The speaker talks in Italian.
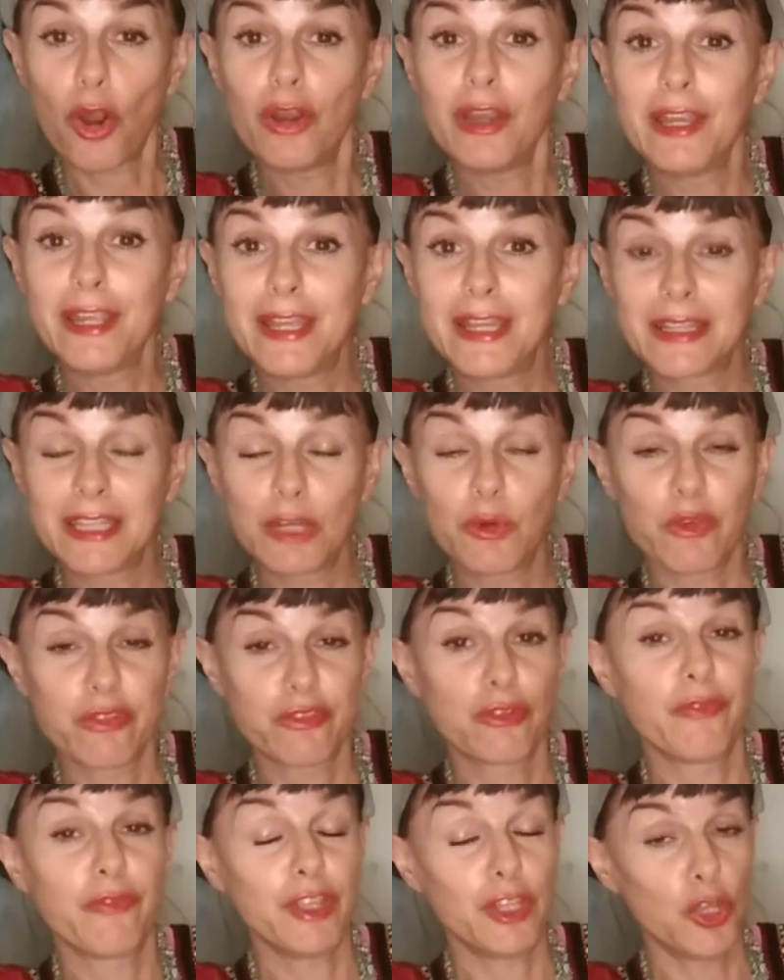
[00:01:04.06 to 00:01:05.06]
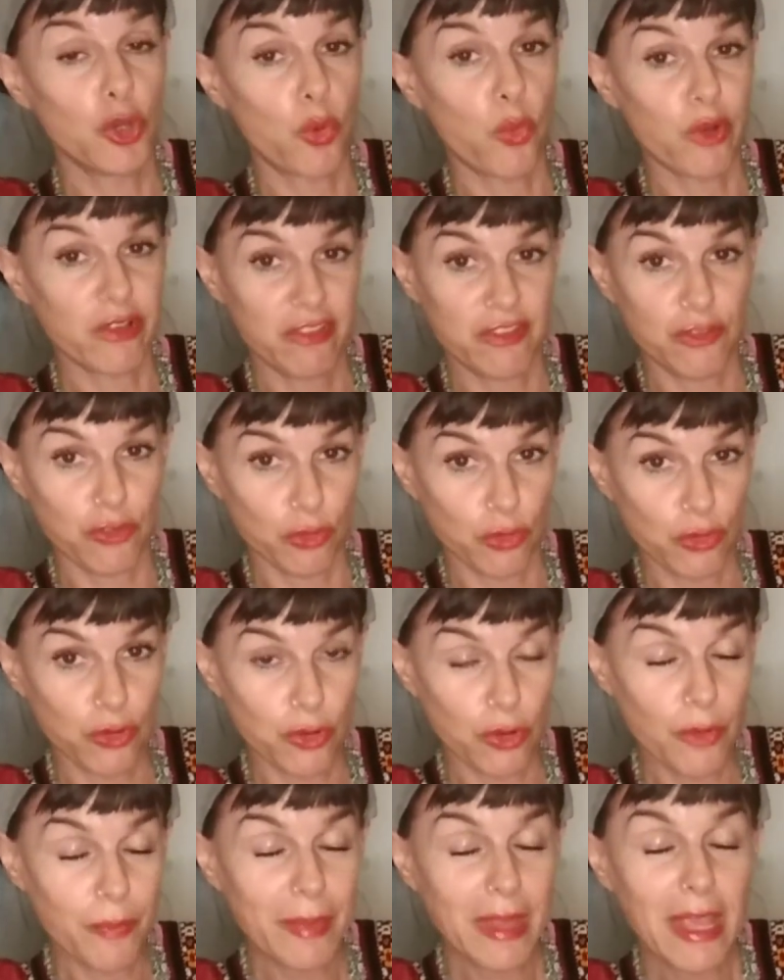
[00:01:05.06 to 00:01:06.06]
link di questo video qua
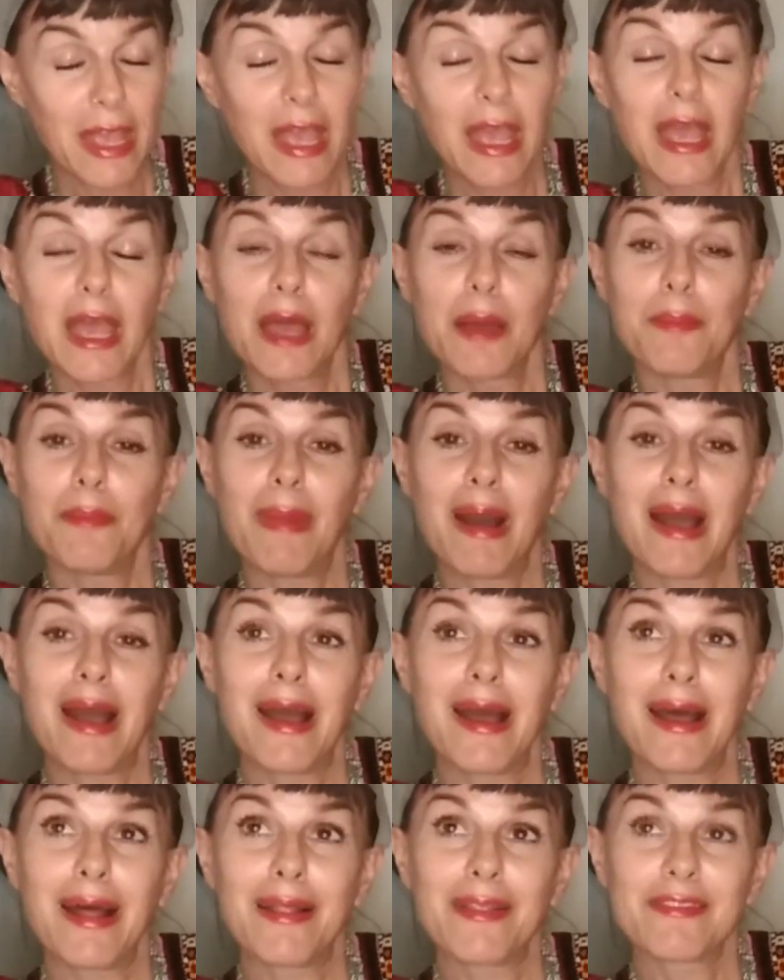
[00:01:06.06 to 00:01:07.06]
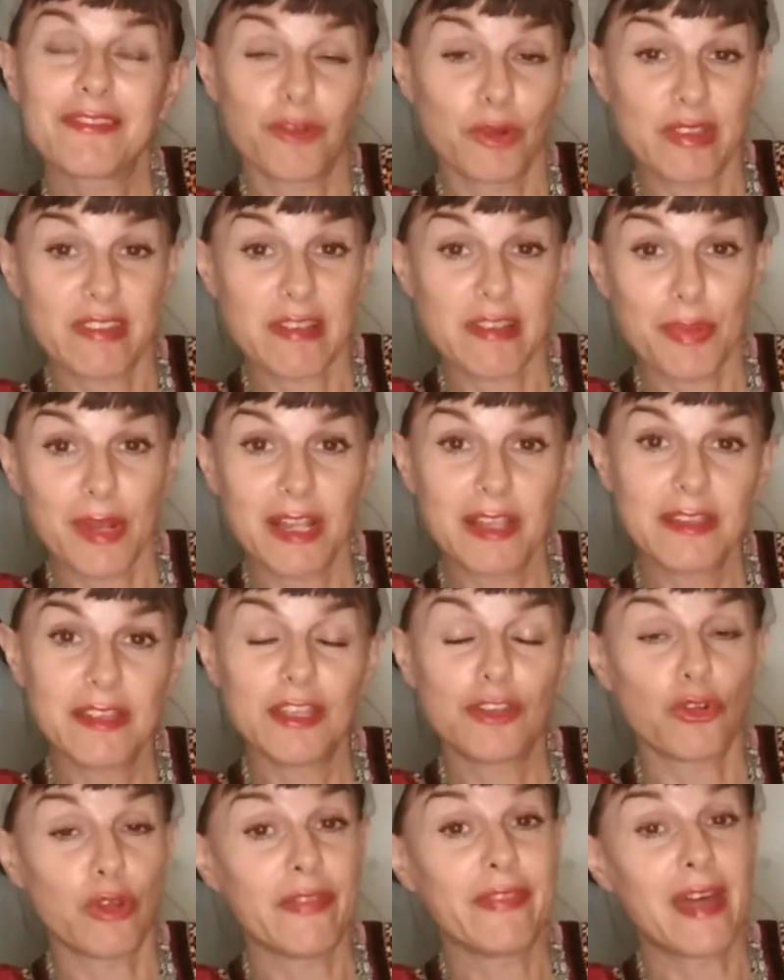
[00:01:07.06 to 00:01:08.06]
sotto, ma se volete sapere il
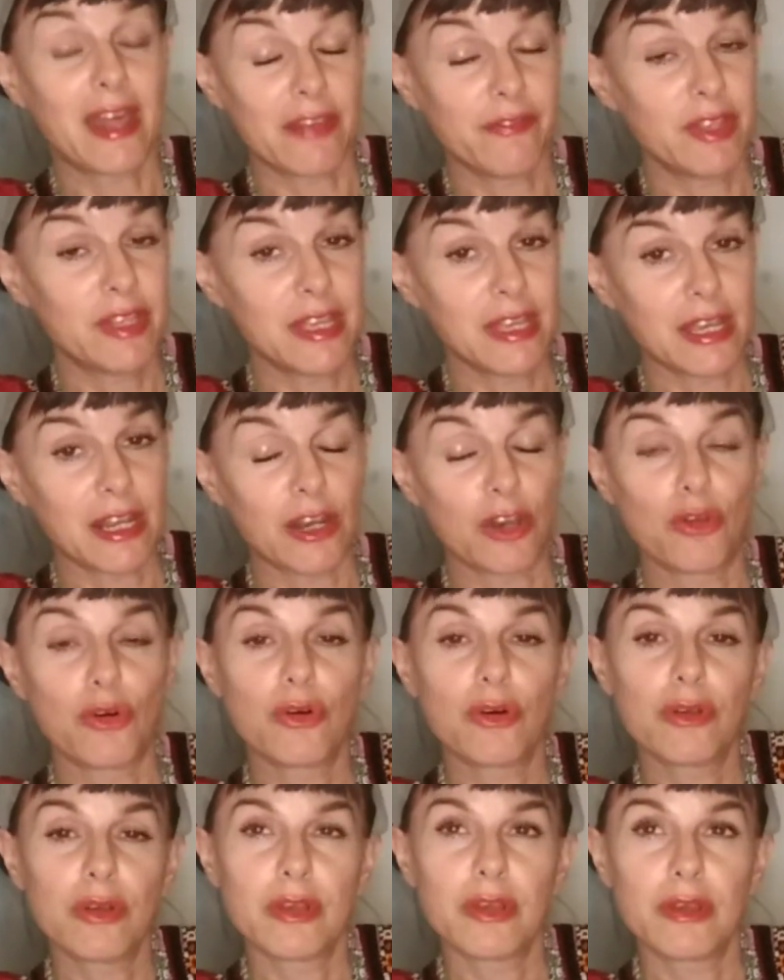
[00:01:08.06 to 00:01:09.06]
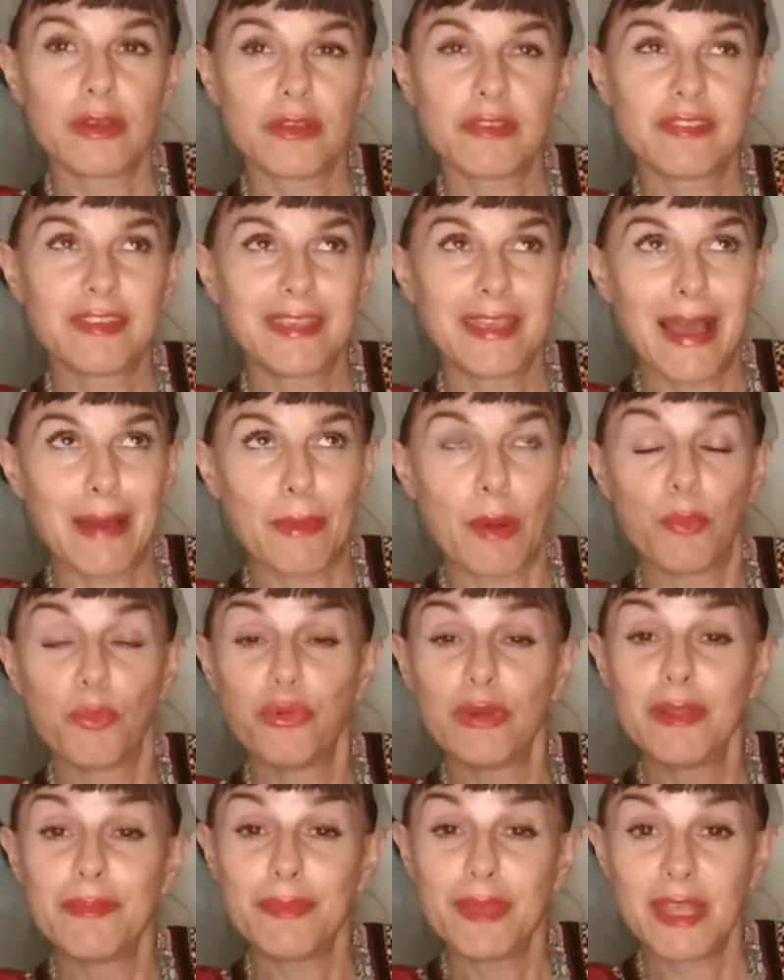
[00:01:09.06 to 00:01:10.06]
titolo andare a vederlo, eh, si chiama
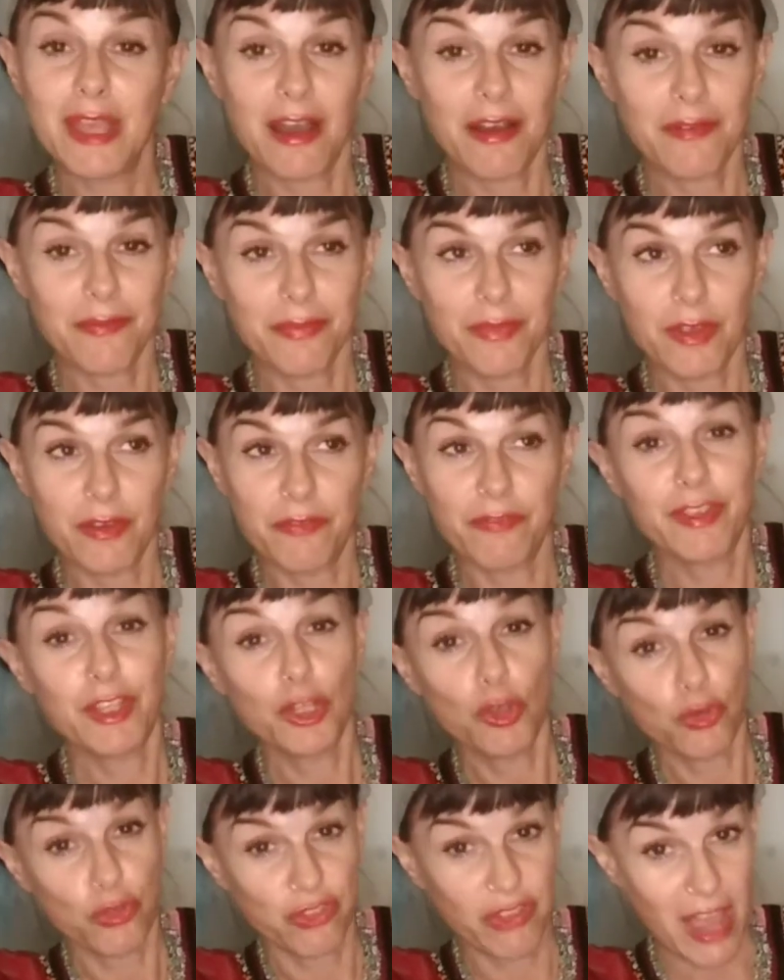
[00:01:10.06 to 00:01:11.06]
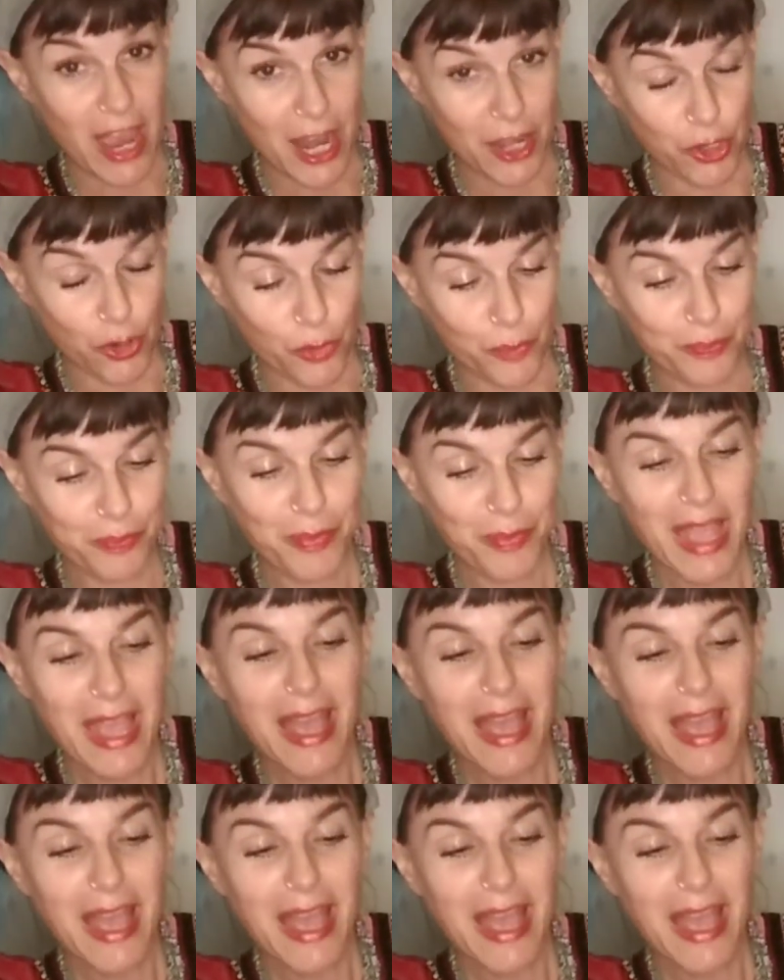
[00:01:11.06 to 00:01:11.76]
Bulimia eh, Video Serio.